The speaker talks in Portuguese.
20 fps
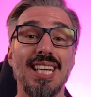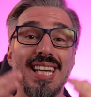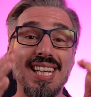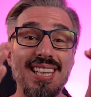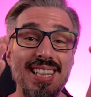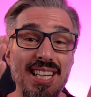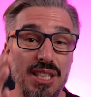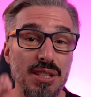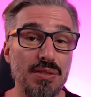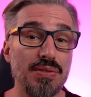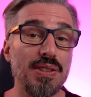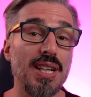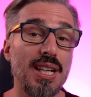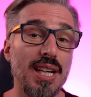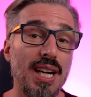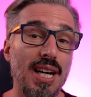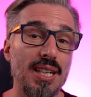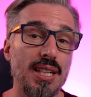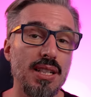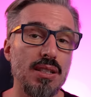
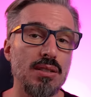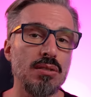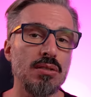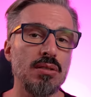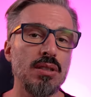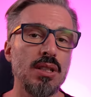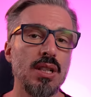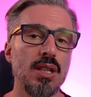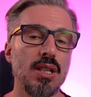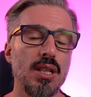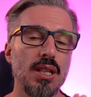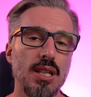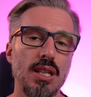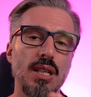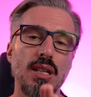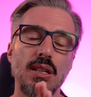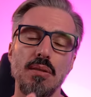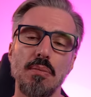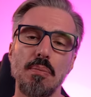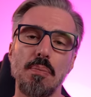identificar isso
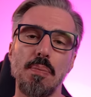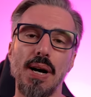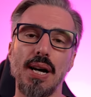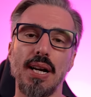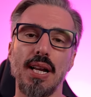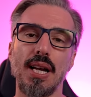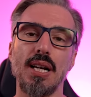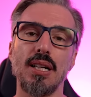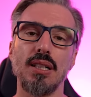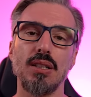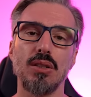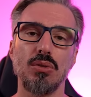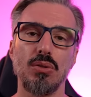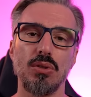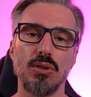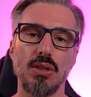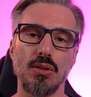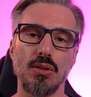e parar quando